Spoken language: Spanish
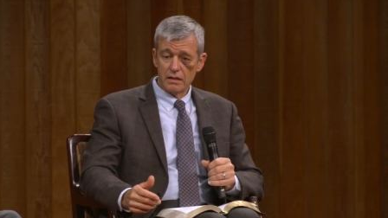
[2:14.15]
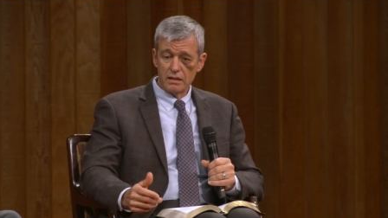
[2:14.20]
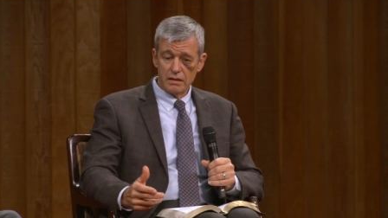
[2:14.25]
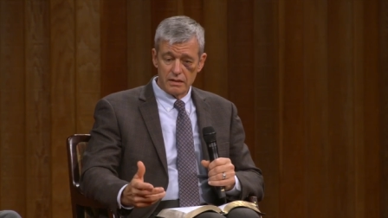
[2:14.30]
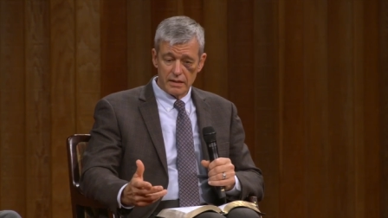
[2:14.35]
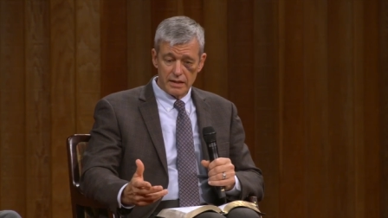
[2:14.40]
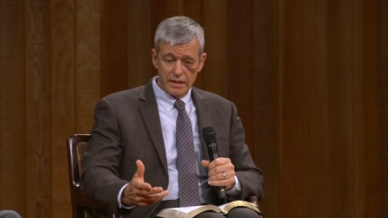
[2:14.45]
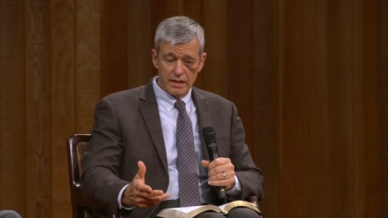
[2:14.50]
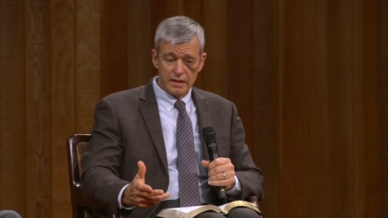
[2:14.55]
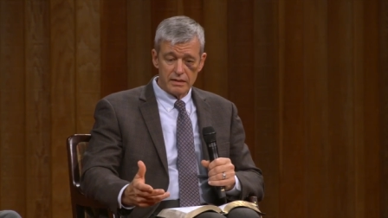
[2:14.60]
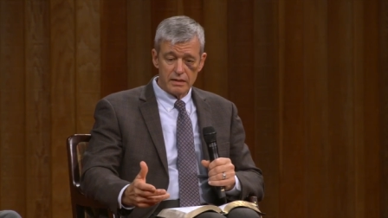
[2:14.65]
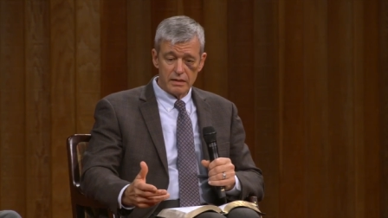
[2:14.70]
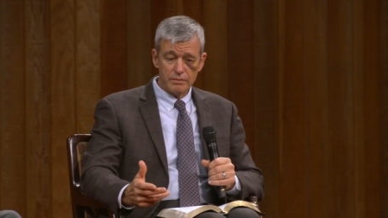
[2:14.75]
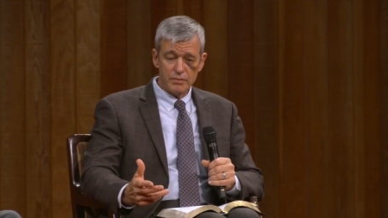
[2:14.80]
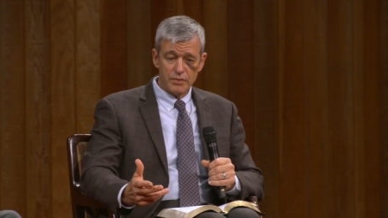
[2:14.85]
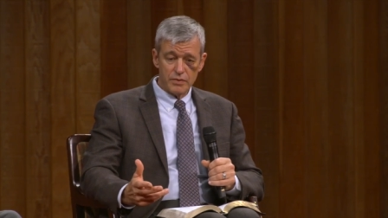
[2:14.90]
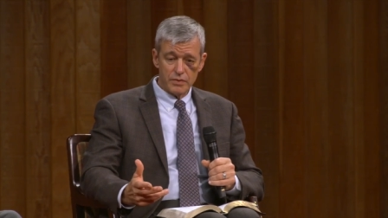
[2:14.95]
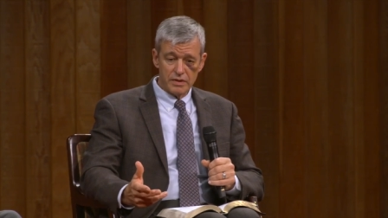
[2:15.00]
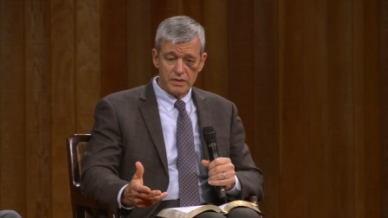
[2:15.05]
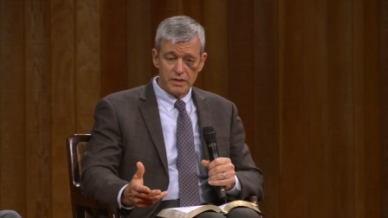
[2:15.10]
creada
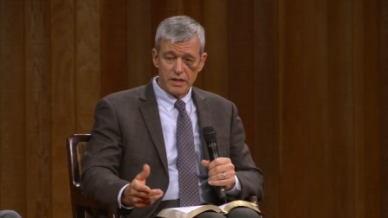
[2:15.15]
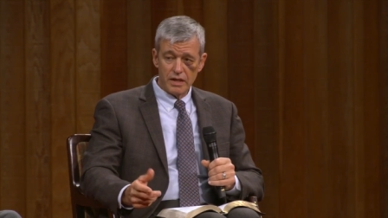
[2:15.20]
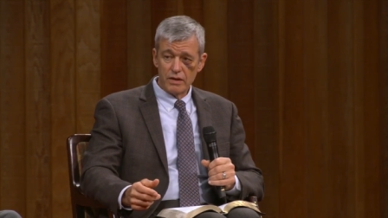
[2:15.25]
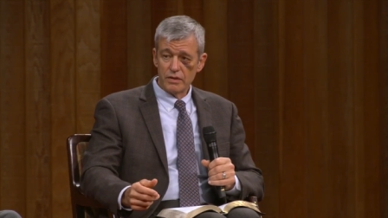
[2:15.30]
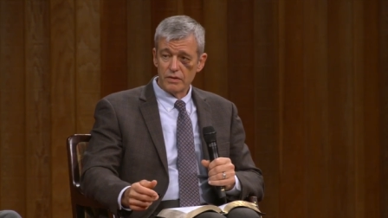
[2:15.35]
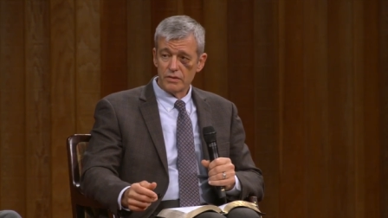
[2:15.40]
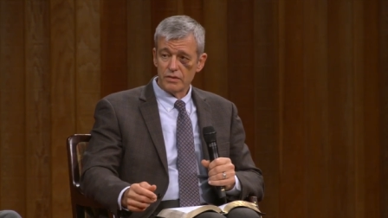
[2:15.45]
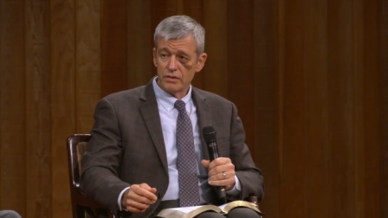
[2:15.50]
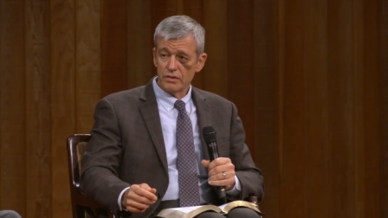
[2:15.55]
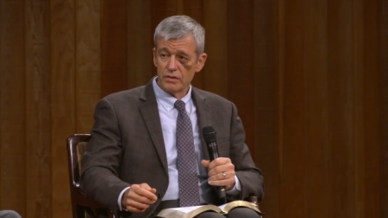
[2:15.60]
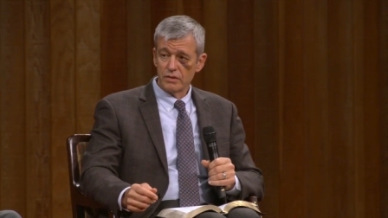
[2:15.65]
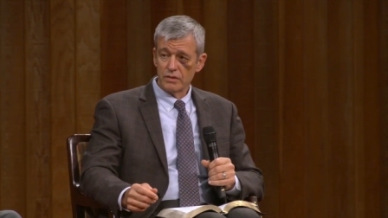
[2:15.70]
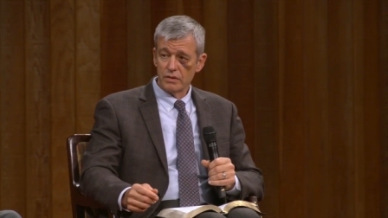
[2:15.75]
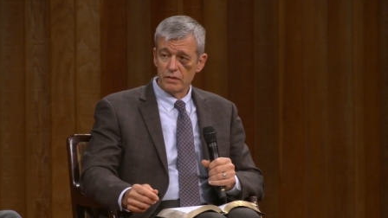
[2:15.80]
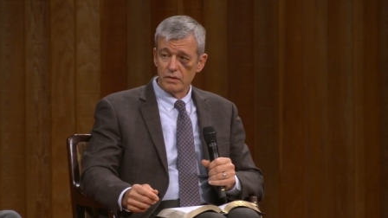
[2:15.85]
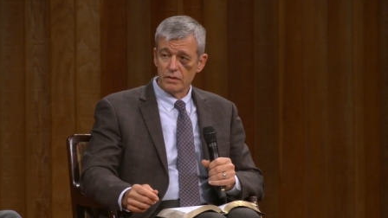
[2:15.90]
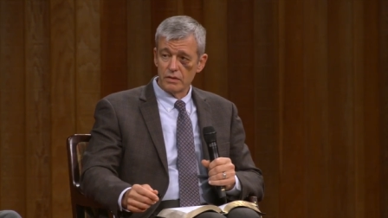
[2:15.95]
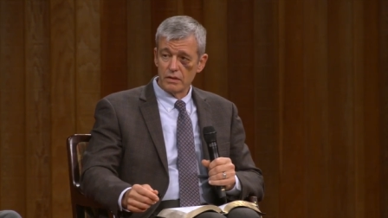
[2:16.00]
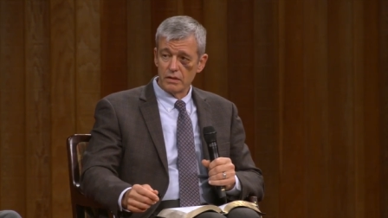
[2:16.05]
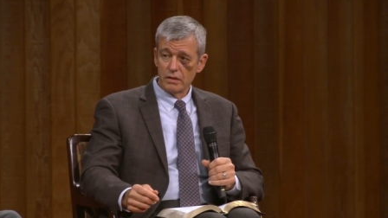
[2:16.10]
por Dios.
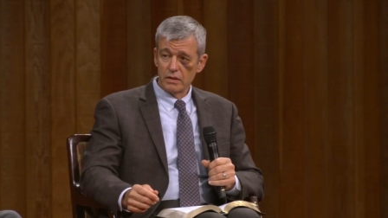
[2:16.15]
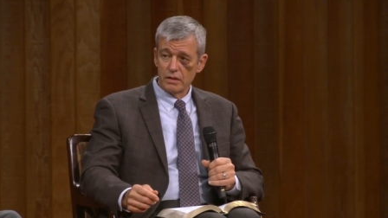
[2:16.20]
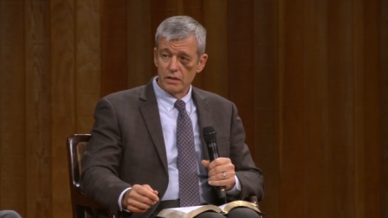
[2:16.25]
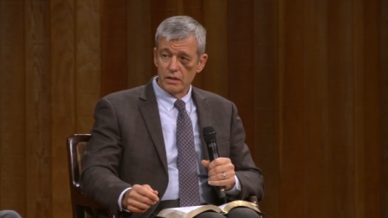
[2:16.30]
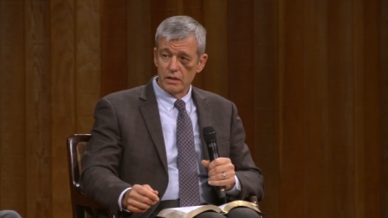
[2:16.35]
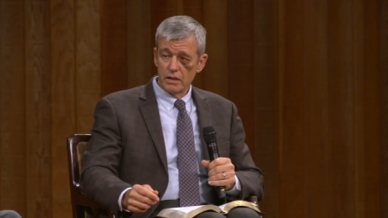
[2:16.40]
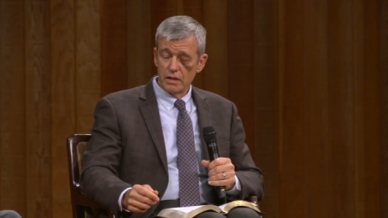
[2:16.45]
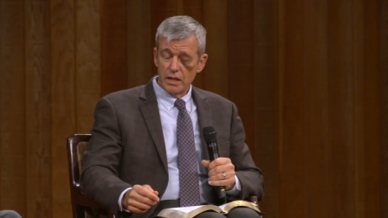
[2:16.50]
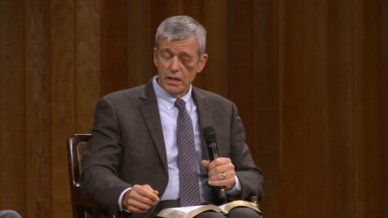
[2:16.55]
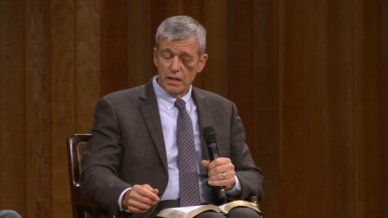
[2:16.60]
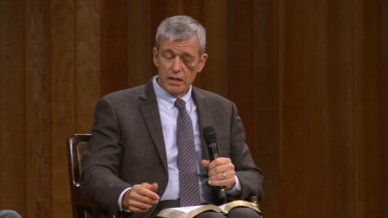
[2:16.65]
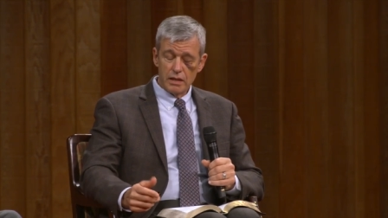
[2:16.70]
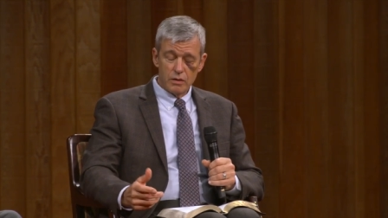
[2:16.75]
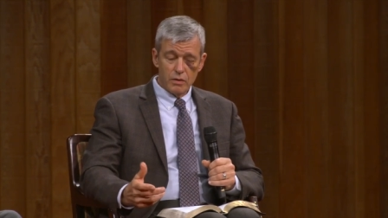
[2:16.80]
Y